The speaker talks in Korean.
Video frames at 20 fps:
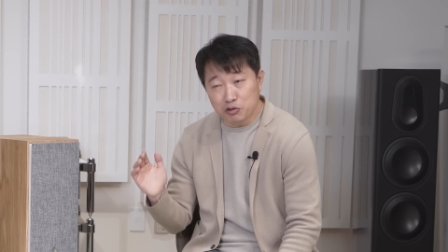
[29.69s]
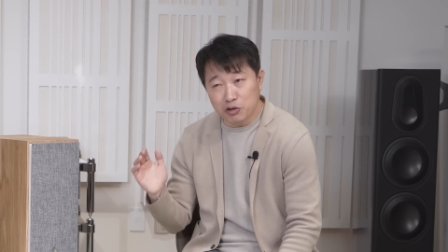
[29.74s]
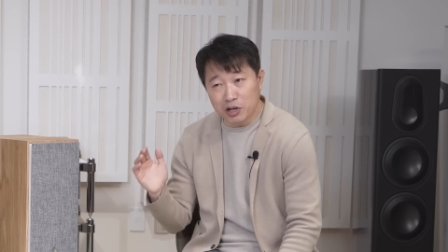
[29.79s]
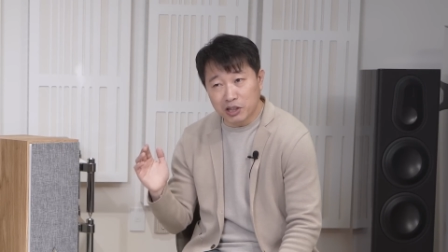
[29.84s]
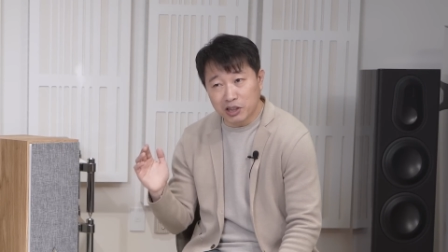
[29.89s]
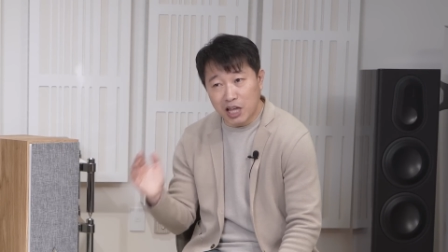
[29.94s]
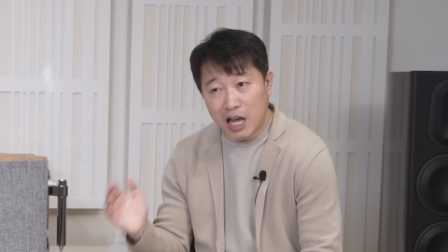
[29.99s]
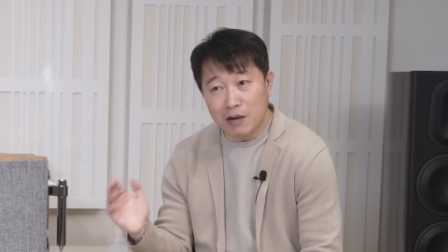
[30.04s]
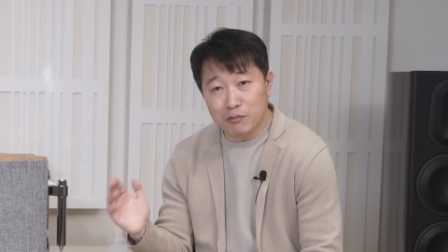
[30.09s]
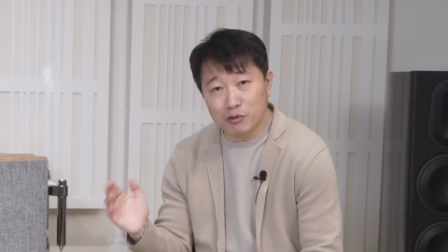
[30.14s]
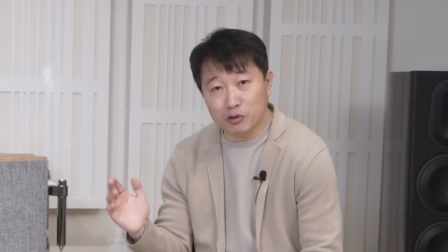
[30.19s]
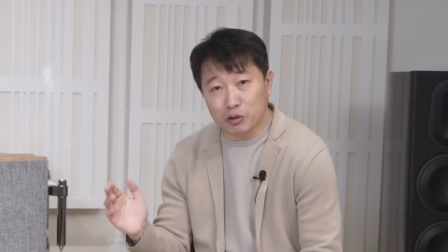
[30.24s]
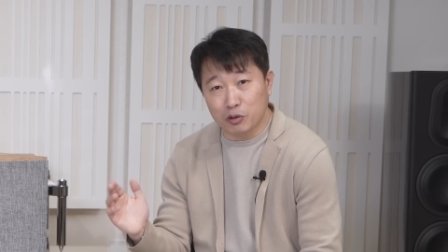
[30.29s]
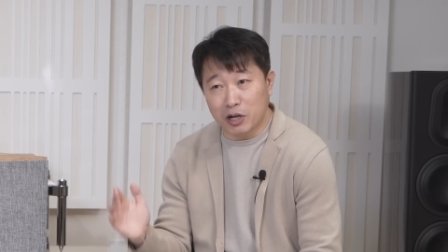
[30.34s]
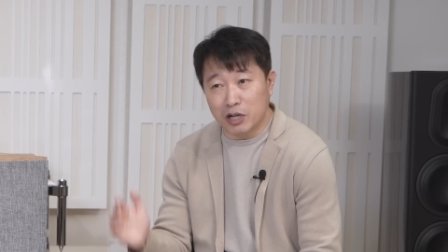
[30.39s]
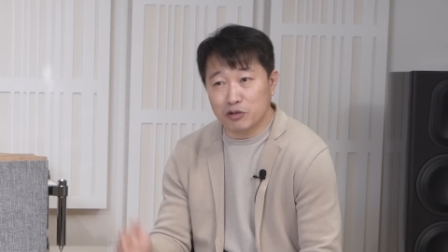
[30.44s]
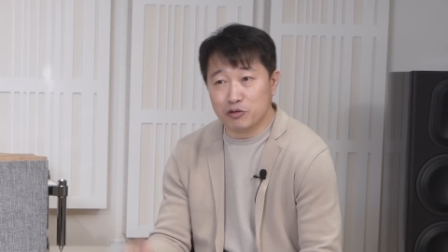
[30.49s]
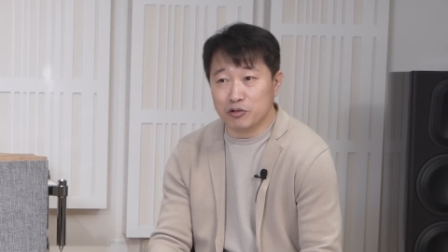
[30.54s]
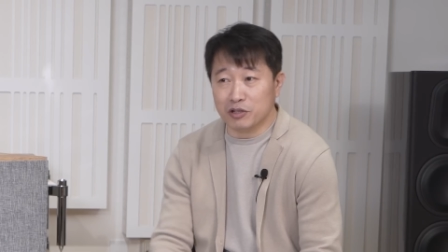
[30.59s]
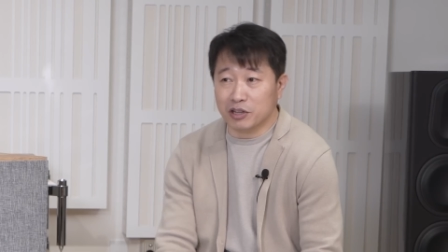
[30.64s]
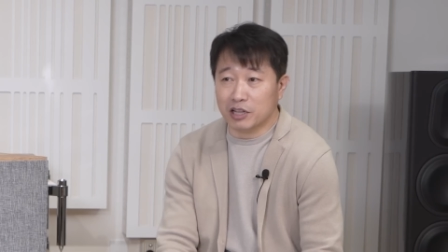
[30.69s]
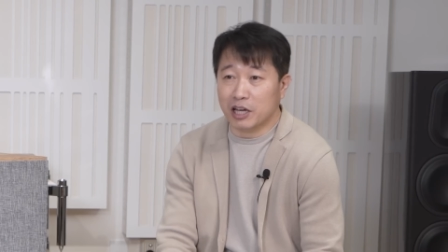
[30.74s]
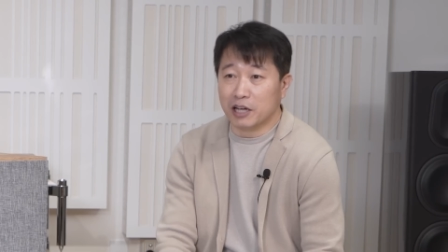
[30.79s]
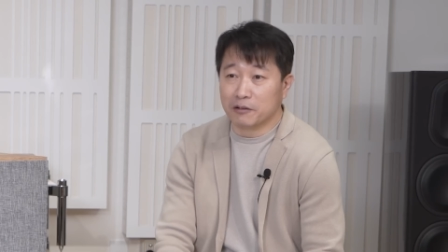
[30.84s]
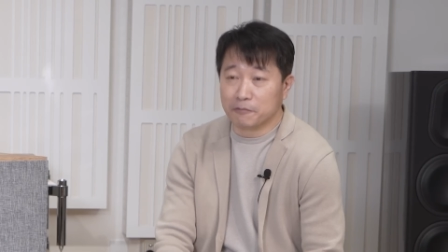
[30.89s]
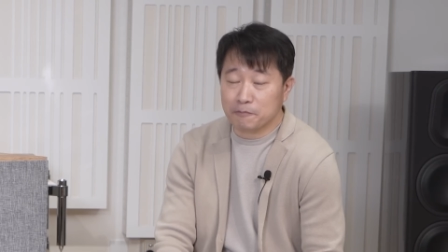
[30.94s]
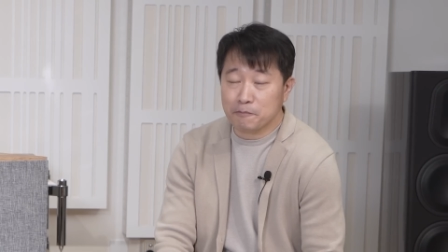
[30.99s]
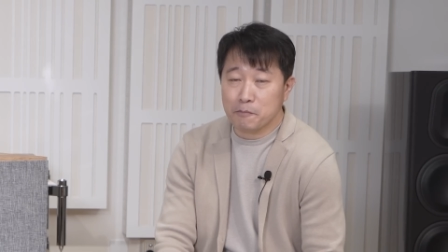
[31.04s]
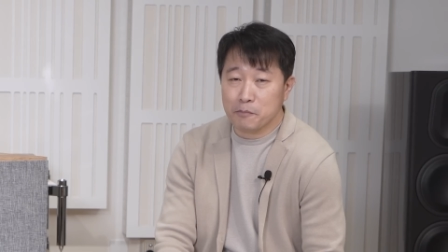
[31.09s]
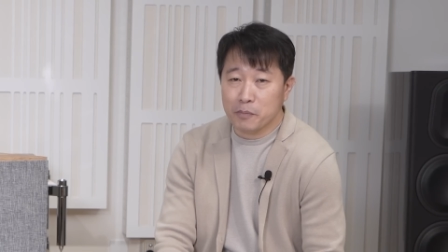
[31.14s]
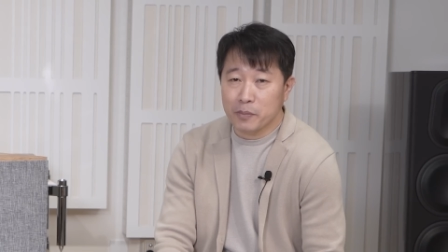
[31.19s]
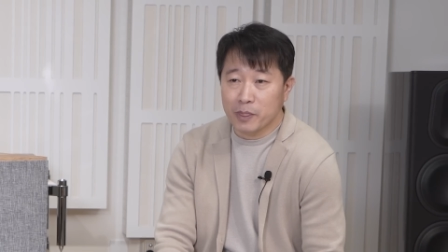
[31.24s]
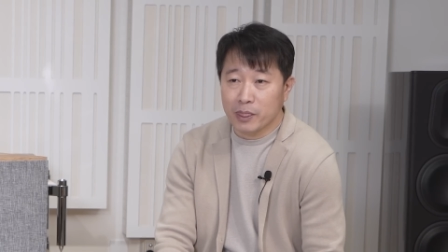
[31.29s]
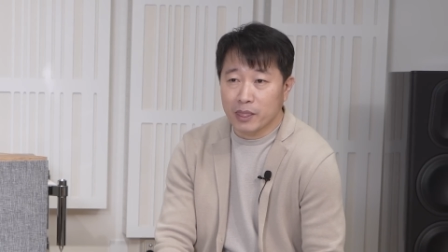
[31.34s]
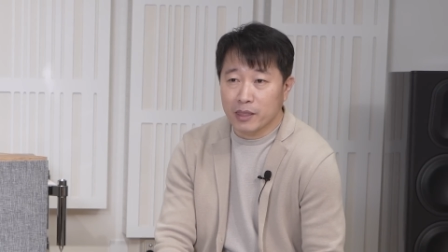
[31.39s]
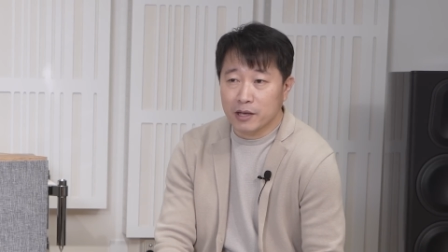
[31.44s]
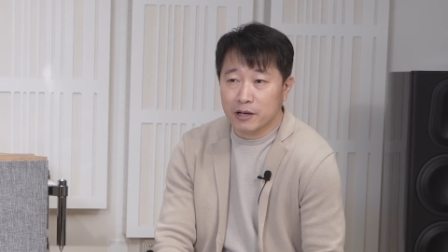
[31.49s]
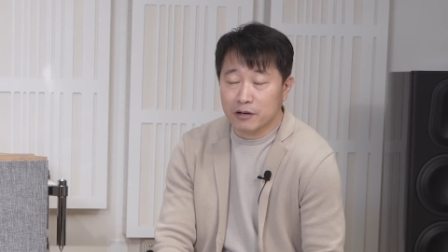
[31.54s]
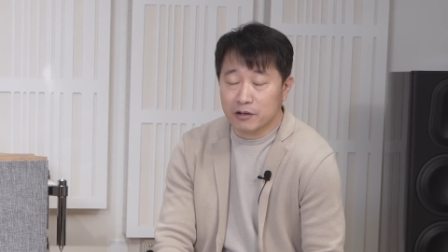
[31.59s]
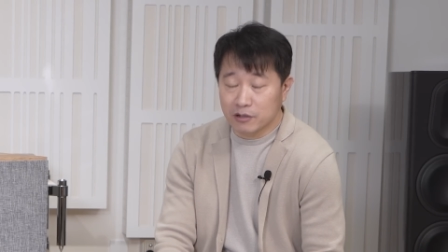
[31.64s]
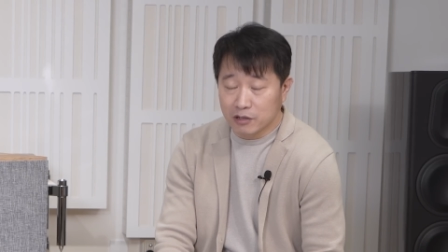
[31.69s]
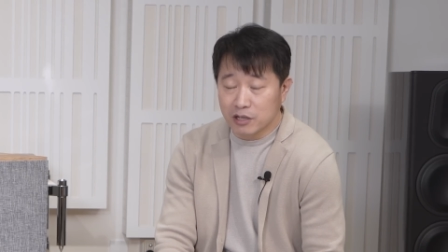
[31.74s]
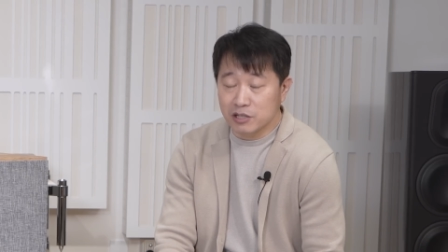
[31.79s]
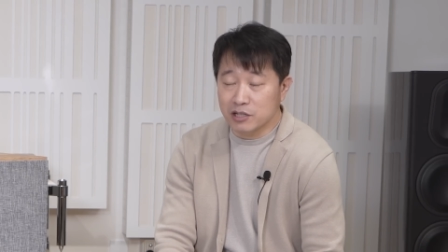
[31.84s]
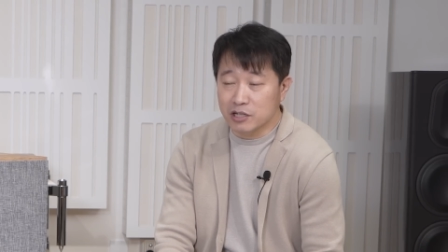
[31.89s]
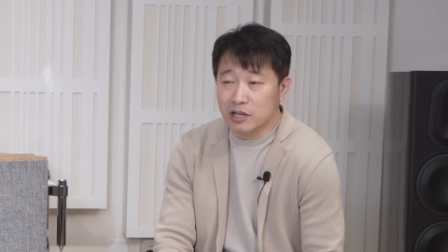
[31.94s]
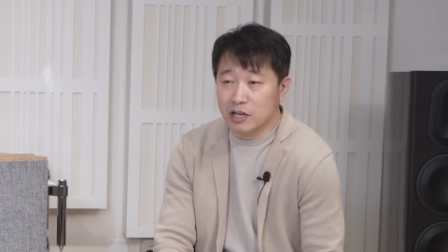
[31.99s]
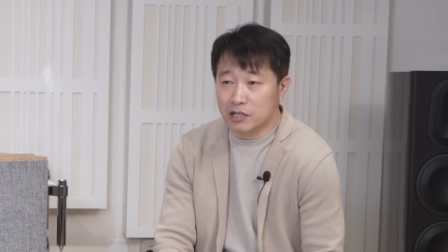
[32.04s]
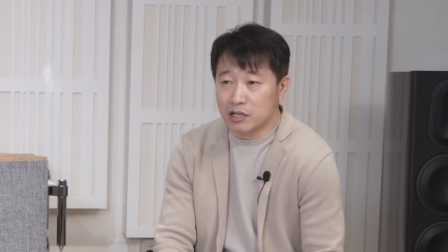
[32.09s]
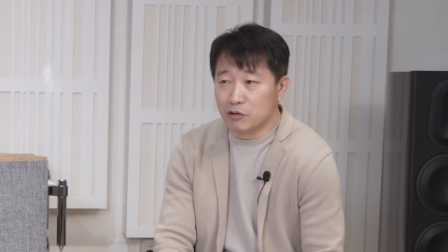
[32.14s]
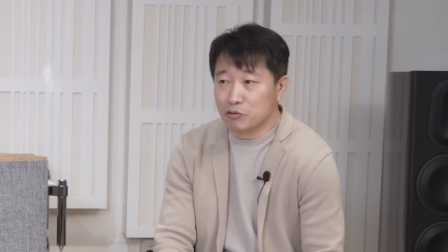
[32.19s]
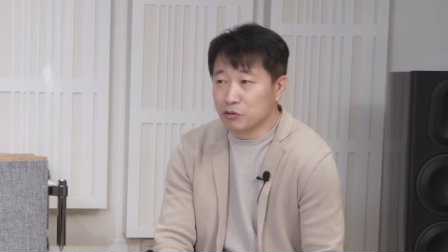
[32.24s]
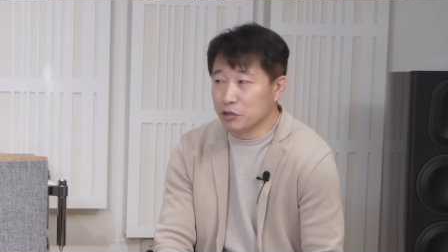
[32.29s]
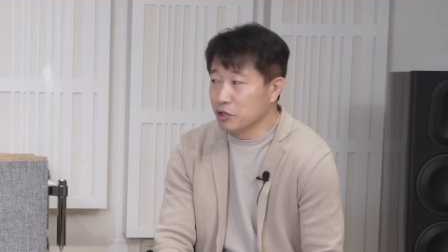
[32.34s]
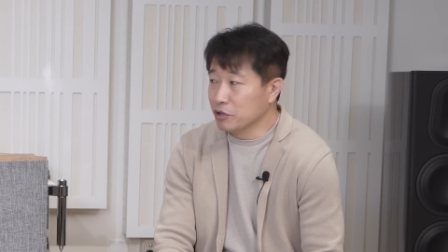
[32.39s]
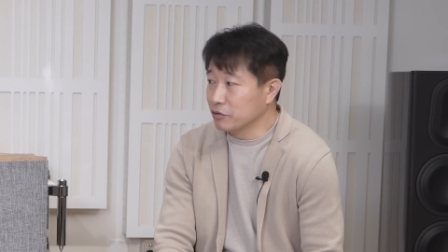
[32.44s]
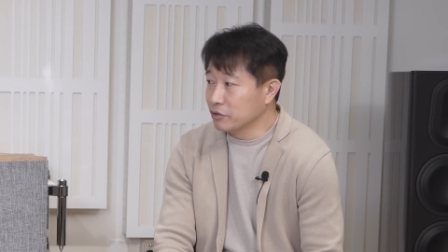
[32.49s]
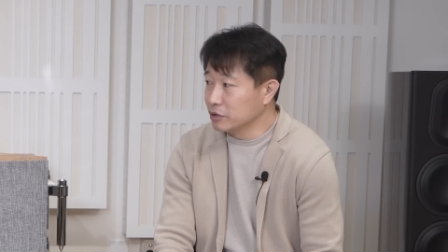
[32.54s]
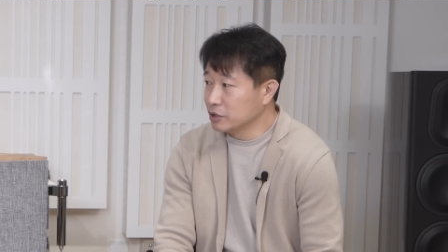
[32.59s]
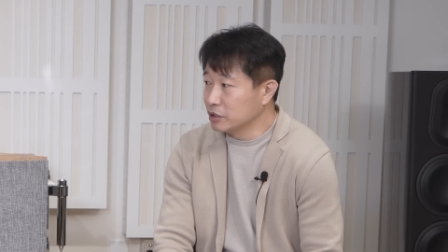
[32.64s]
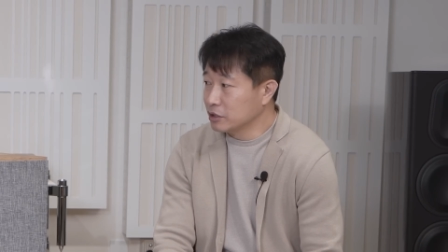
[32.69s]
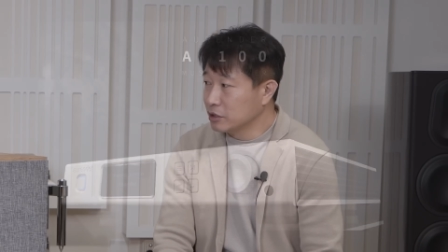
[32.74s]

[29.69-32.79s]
중에 탑을 논할 수 있다, 그렇게 생각을 하고요.